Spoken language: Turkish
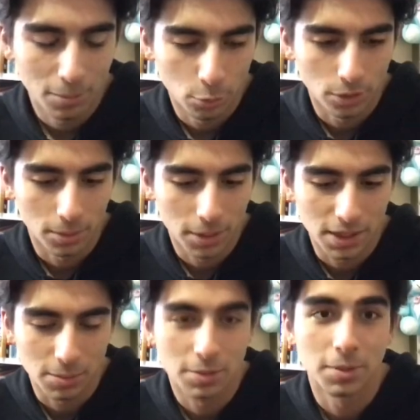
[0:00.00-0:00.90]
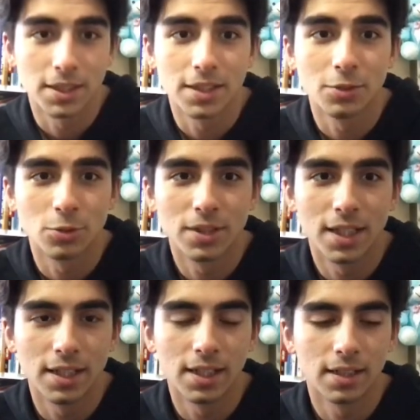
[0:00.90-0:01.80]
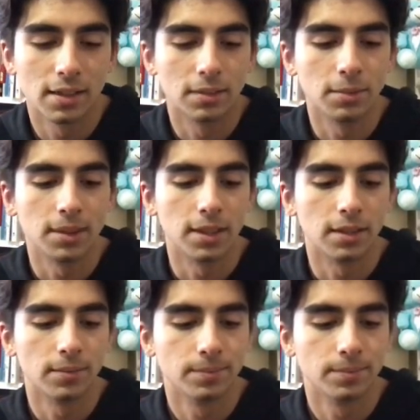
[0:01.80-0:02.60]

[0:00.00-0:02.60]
burada maçımız bitti. %57 alabildik.